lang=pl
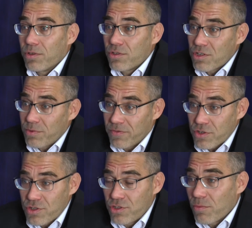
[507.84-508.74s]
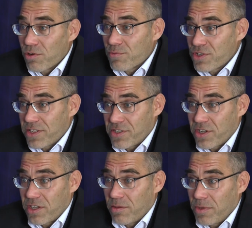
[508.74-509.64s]
po to, żeby tworzyć dobrą
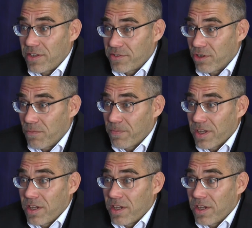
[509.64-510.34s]
przestrzeń miejską.